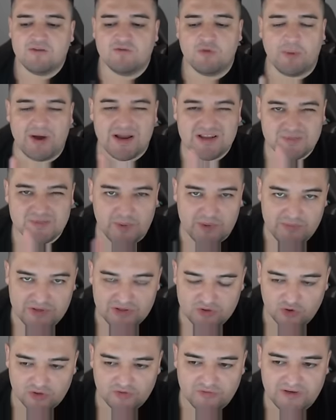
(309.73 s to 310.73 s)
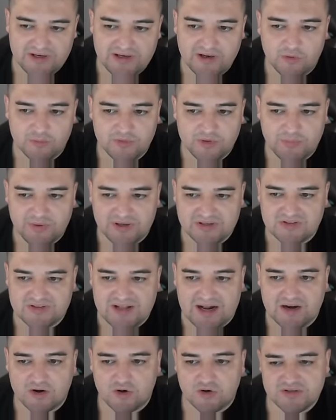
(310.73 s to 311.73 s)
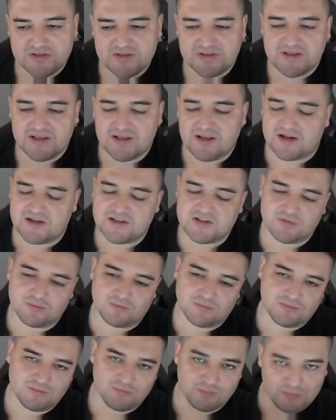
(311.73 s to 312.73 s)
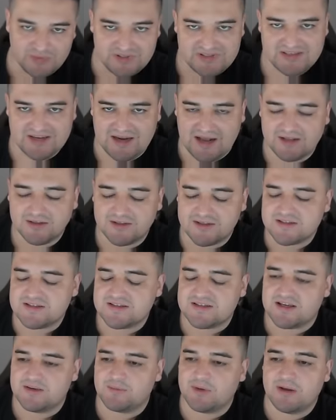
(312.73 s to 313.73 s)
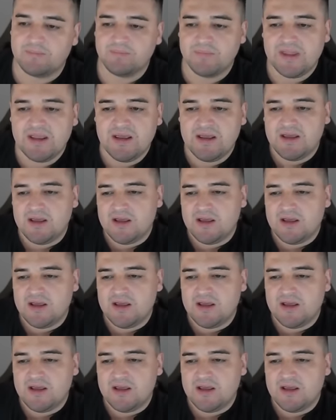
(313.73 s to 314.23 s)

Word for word: wobei es bei mir dort weniger um die Personalkosten ging als um ein bisschen anderes Thema.